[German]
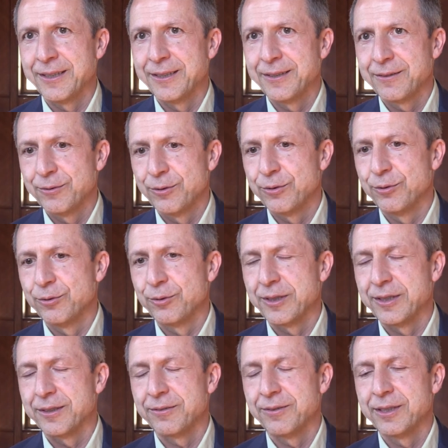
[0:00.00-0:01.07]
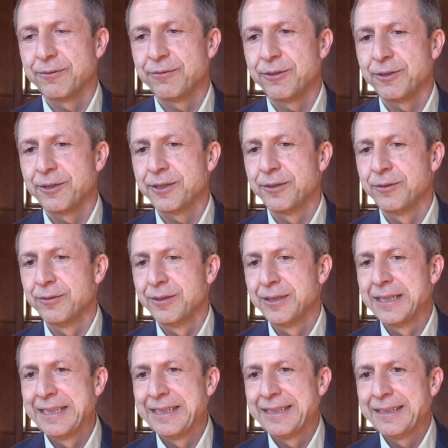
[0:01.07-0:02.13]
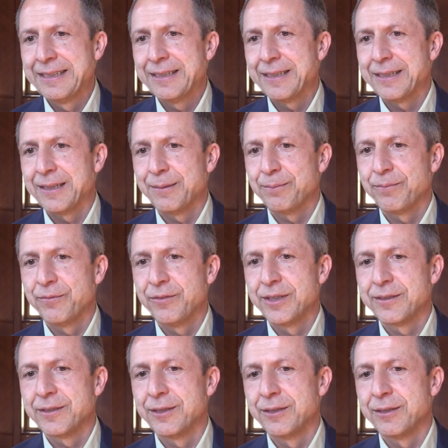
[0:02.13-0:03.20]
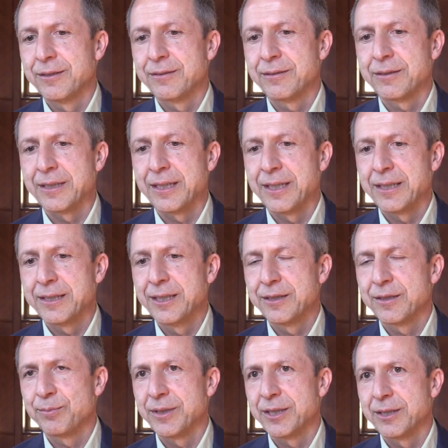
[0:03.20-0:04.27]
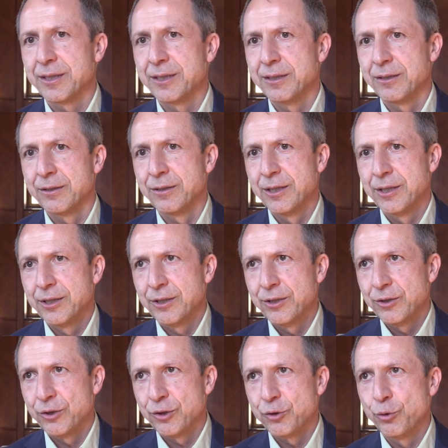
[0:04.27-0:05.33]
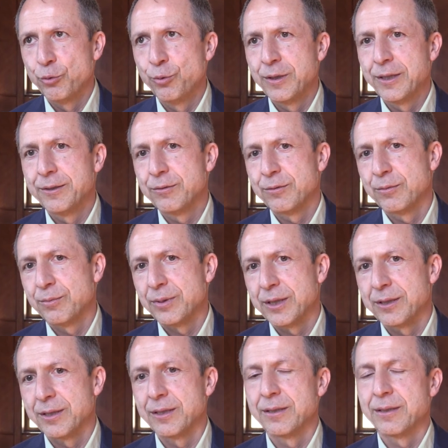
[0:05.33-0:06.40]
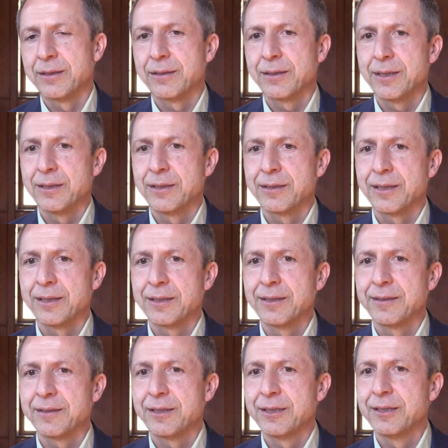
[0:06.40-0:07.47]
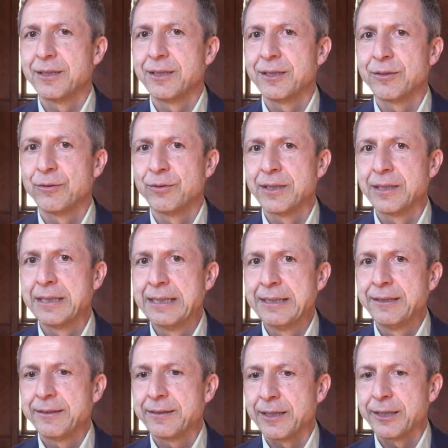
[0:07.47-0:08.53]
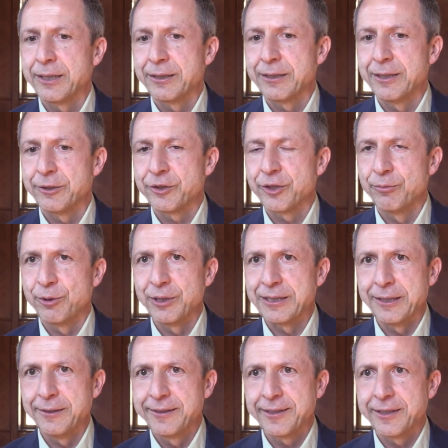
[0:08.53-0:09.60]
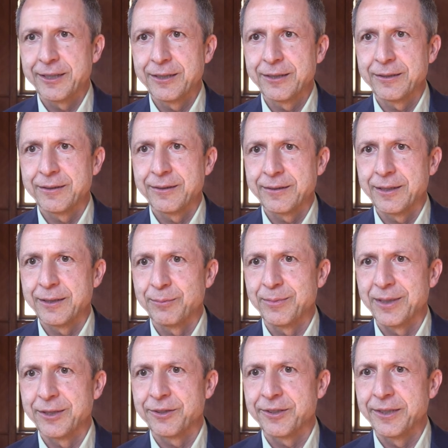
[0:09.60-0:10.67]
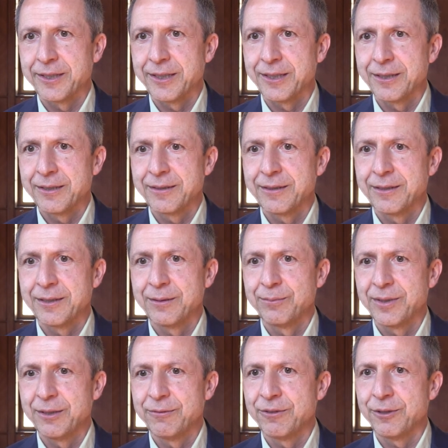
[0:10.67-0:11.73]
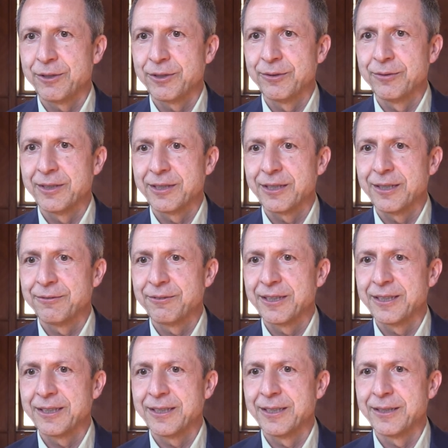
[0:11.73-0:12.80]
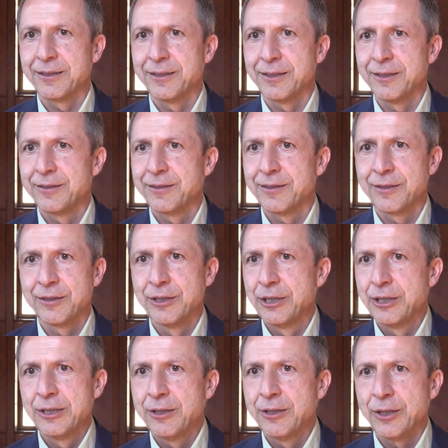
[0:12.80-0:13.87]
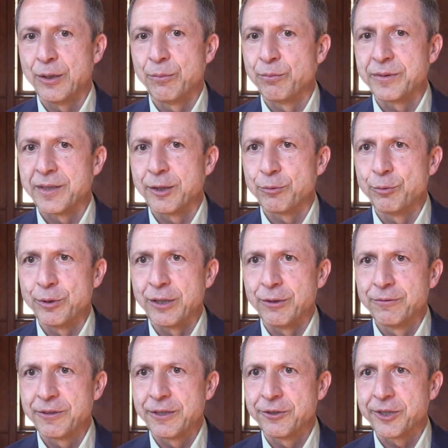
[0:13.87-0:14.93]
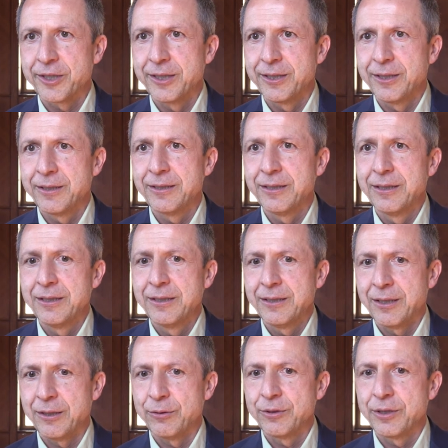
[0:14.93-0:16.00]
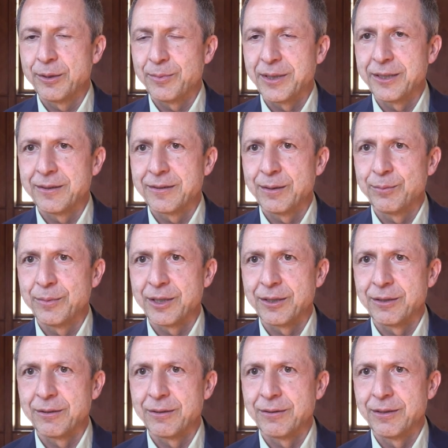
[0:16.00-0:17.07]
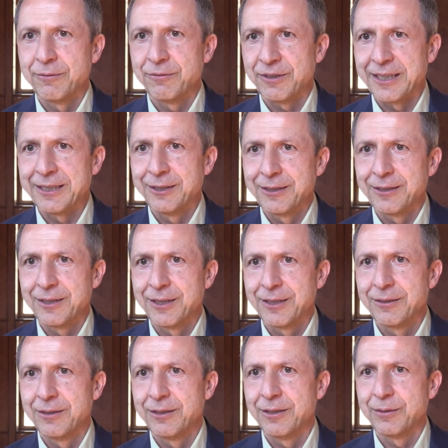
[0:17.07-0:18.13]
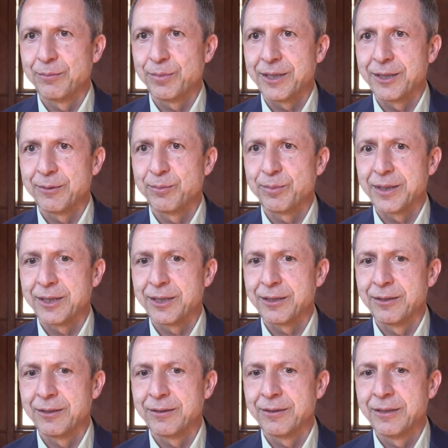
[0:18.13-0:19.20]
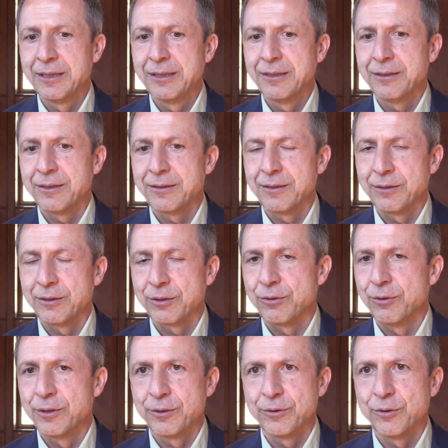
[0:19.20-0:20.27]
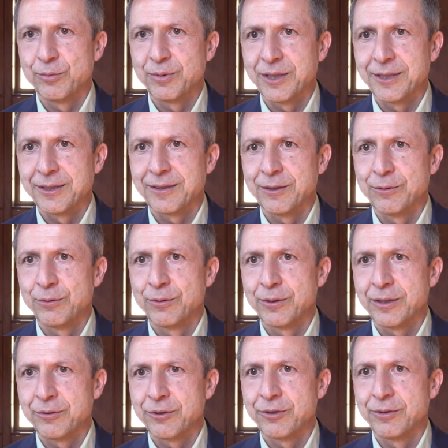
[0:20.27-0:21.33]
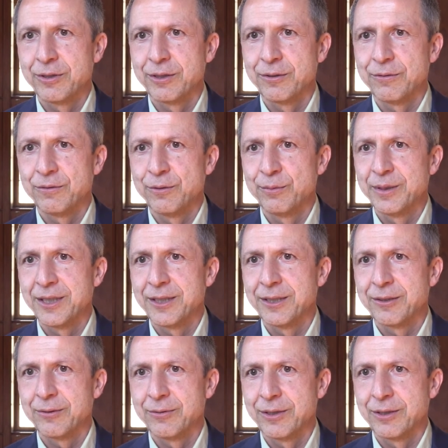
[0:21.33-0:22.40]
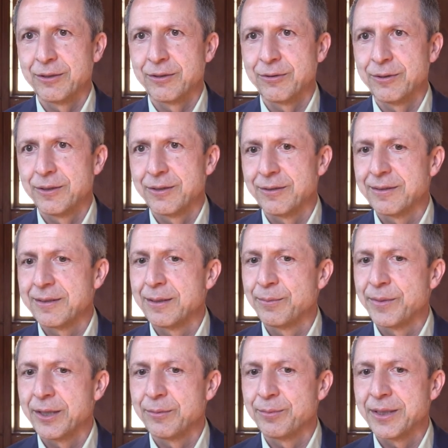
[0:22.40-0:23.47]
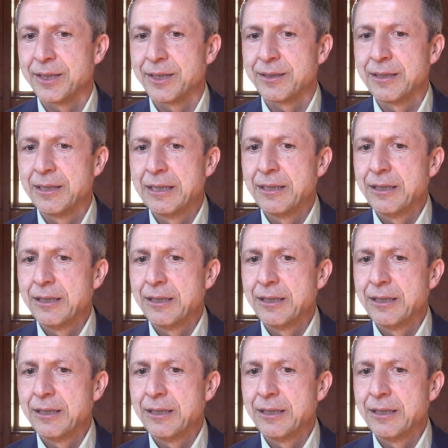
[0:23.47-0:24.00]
1 und Corona 2 Verordnung. Ähm, wir sind da jetzt bei den Schulen und bei den Kindertageseinrichtungen seit letzter Woche Dienstag, also seit dem ersten Tag, seitdem die Verordnung in Kraft getreten ist, ähm, sehr gut aufgestellt, auch gemeinsam mit den freien Trägern hier in Baden-Baden, also in einer tollen Kooperation, auch schon in der Vorbereitung, in einer tollen Zusammenarbeit.